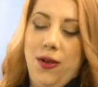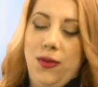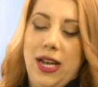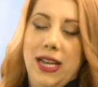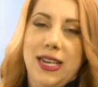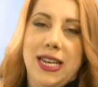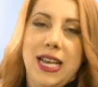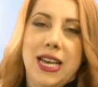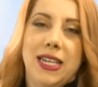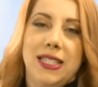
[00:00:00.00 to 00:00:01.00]
ورح
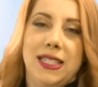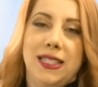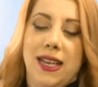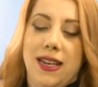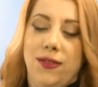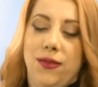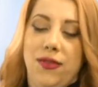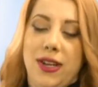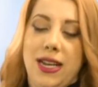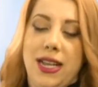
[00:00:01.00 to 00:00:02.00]
نخصصها
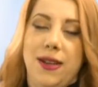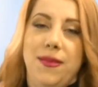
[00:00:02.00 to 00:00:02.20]
لطفل